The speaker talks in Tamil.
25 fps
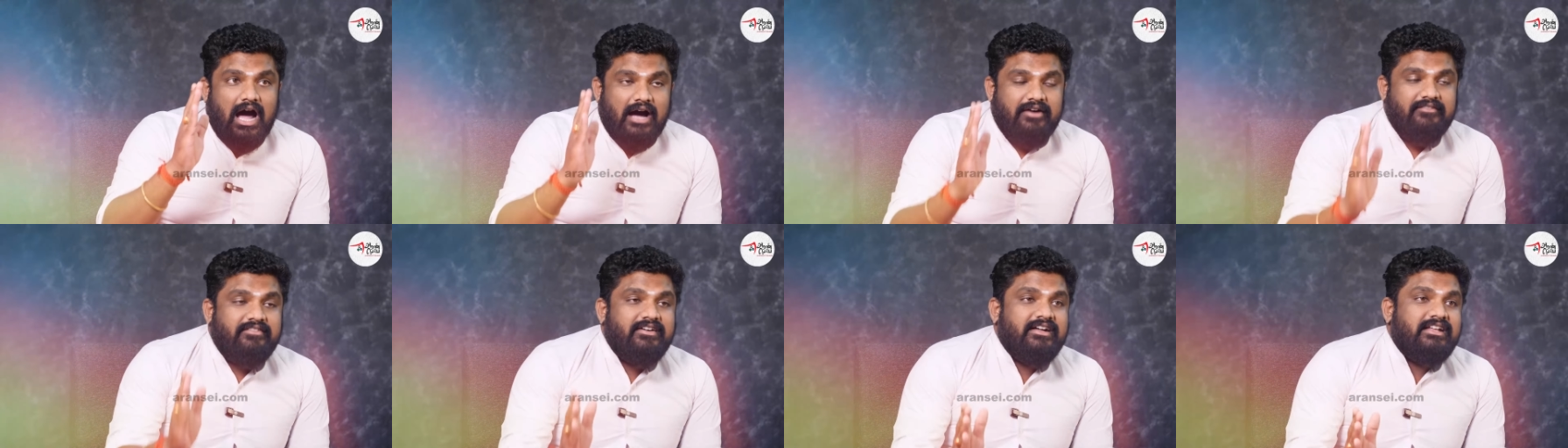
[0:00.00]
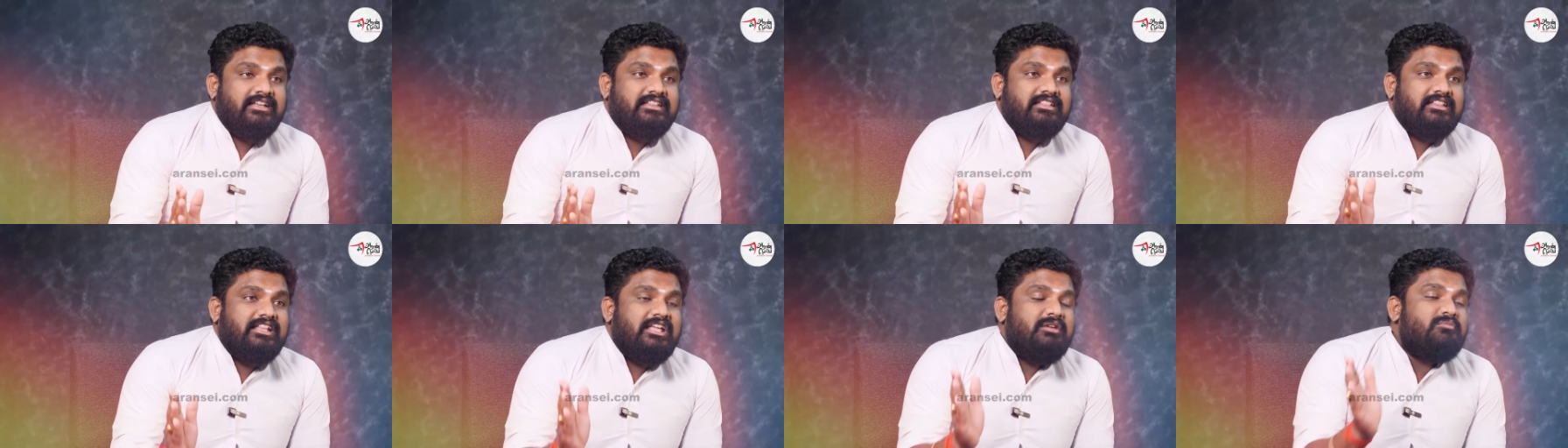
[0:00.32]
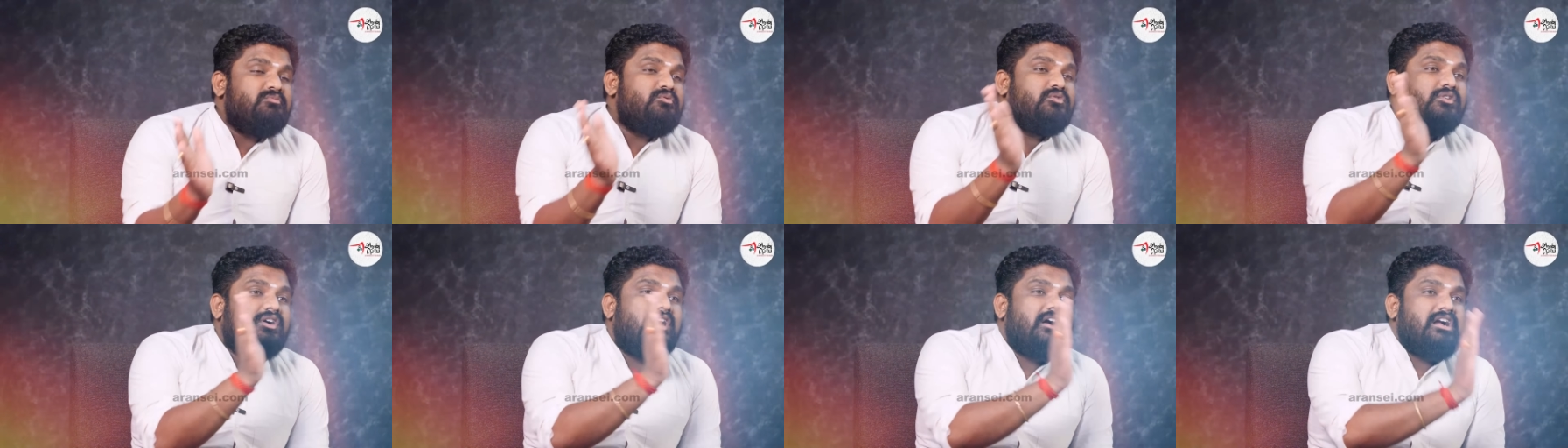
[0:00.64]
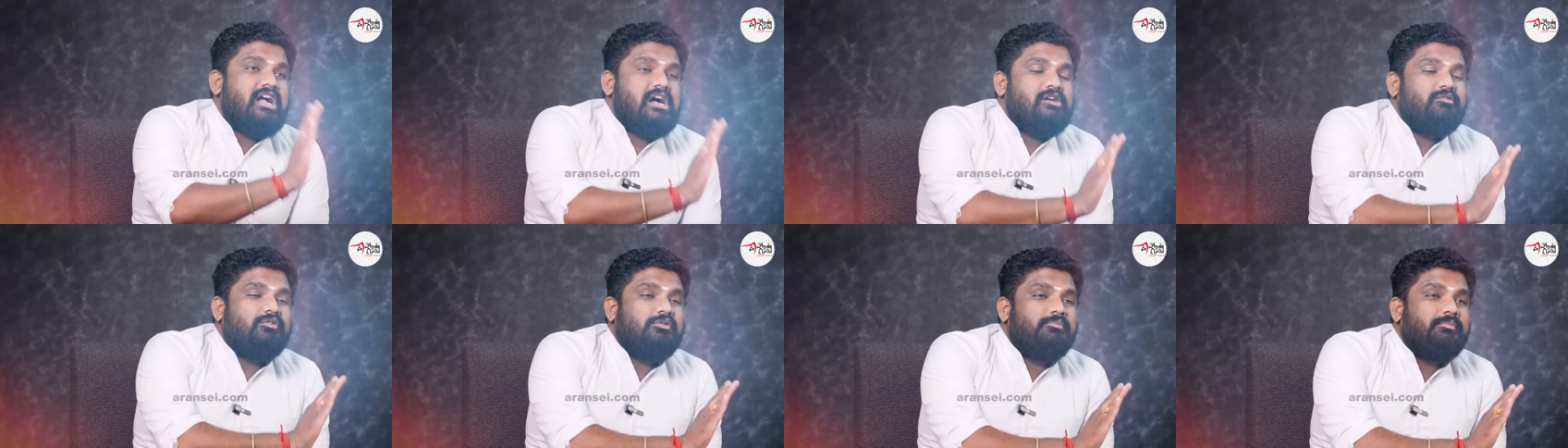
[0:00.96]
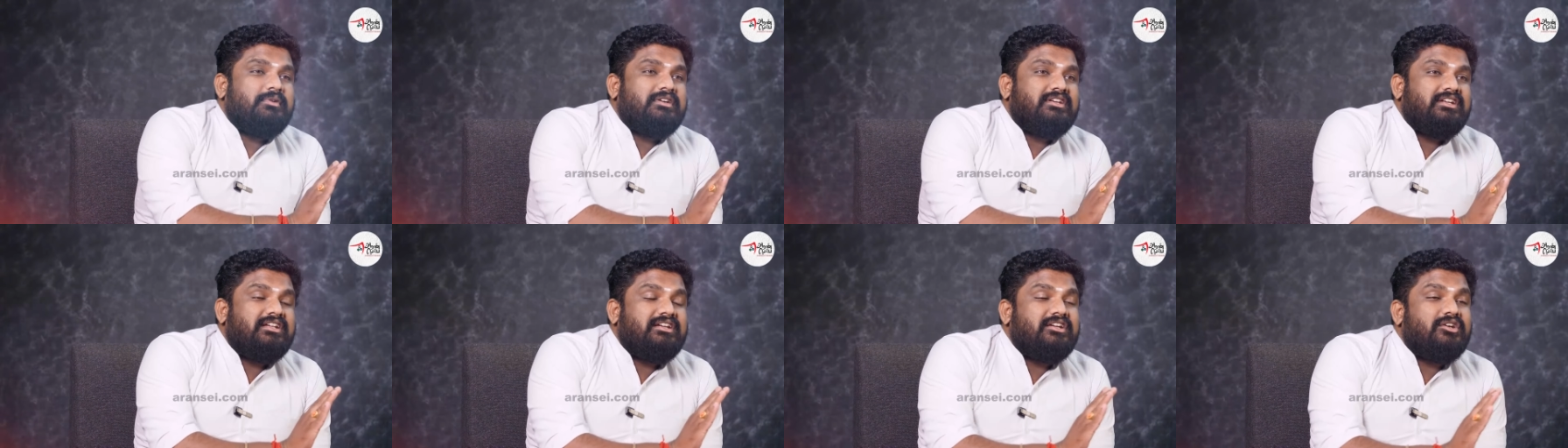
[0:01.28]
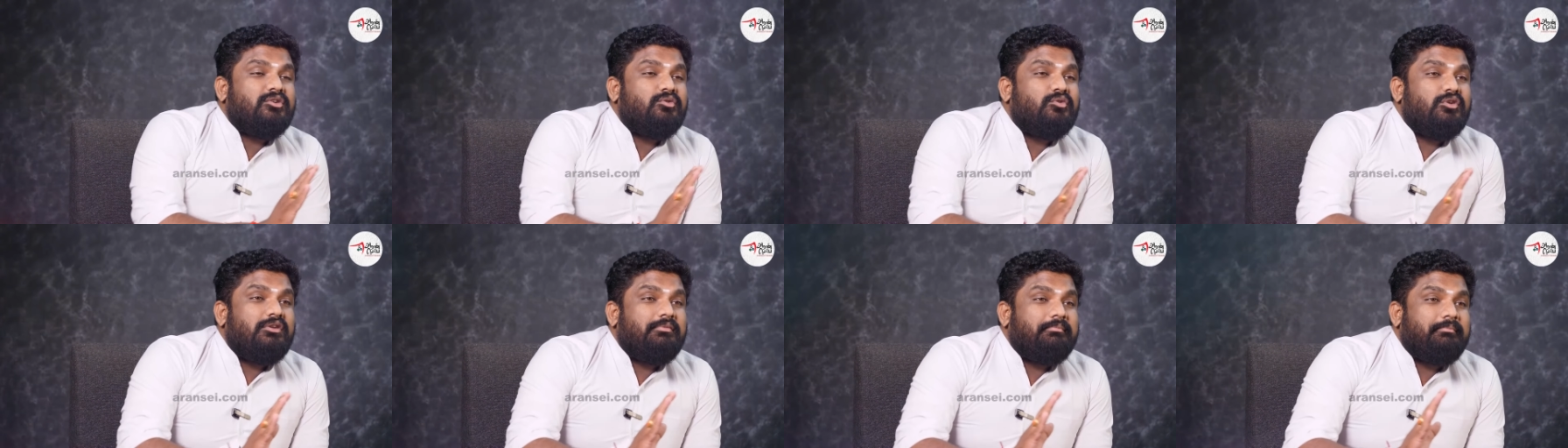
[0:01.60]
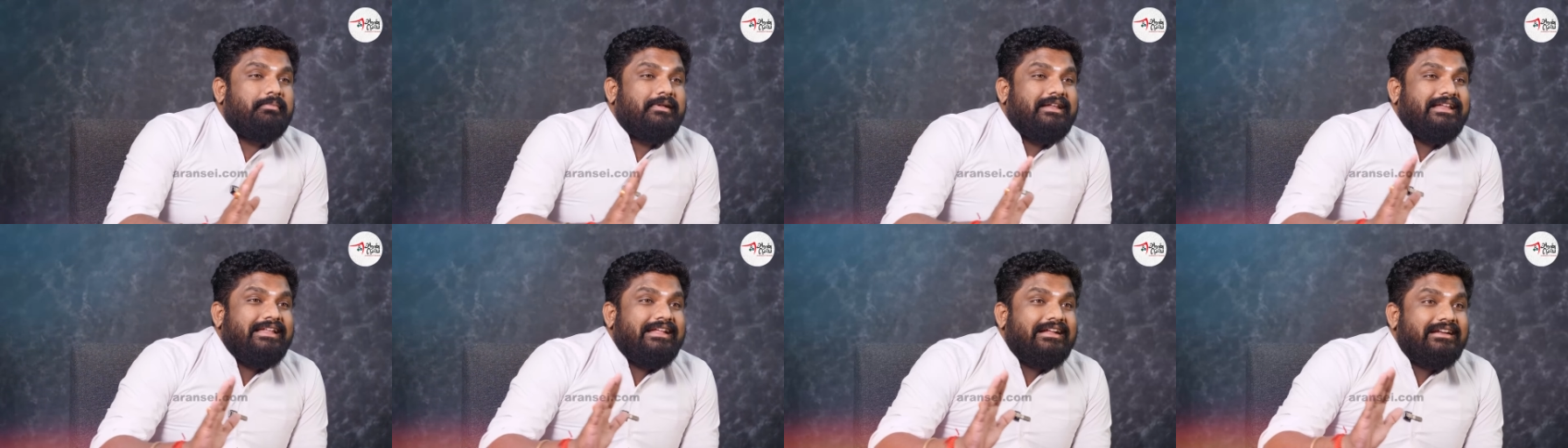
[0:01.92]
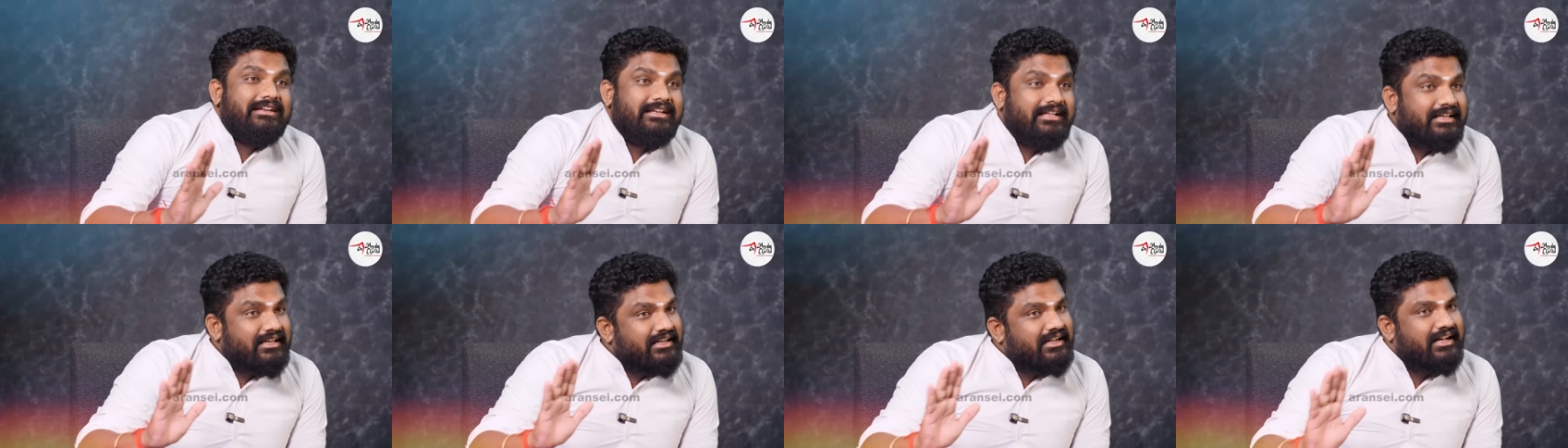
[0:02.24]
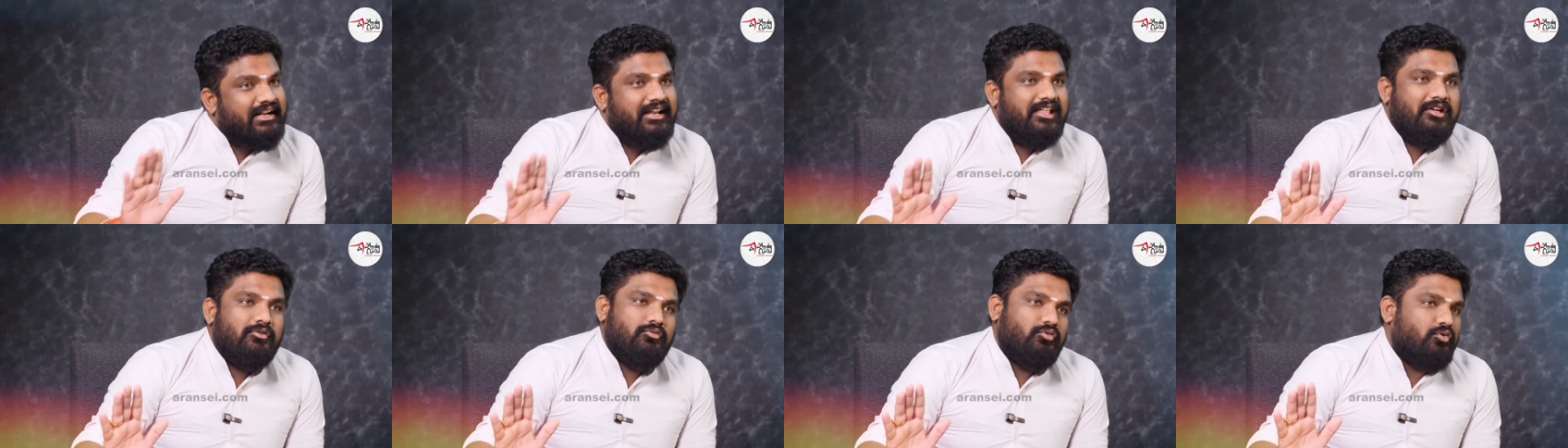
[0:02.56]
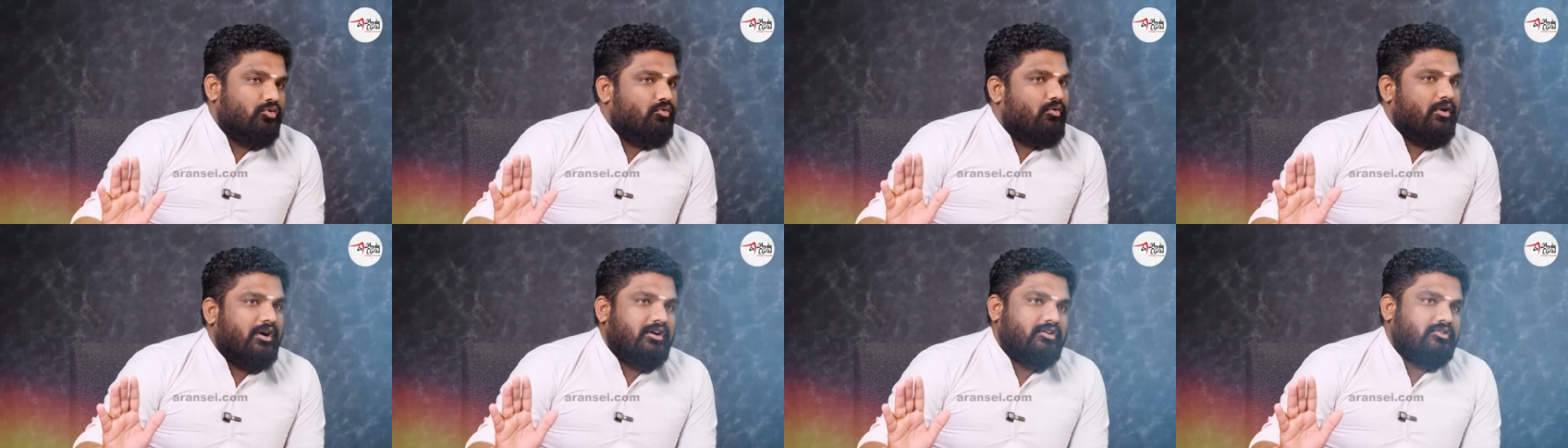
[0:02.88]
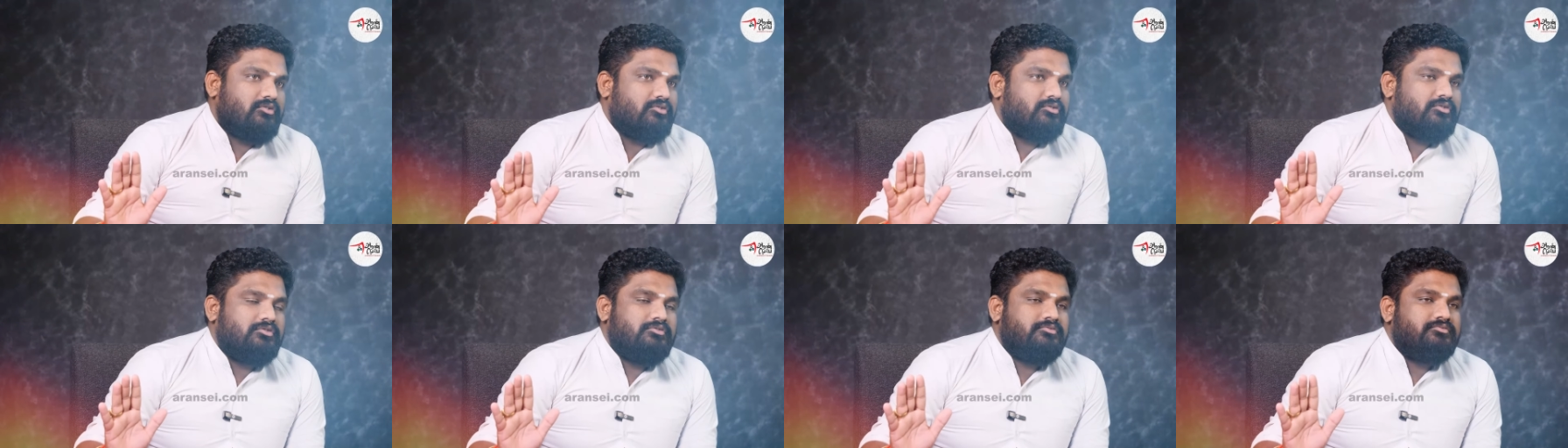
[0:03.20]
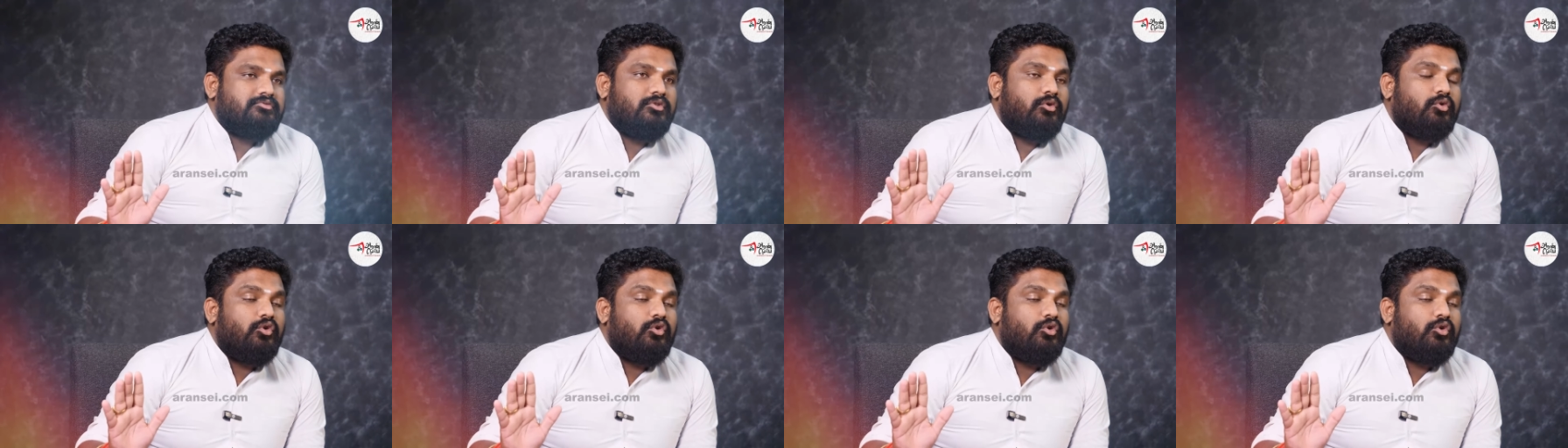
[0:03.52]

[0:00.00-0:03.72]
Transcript: அவர் திமுக கவர்மெண்ட்டுக்கு ஒரு பெரிய நெருக்கடியை உருவாக்கணும்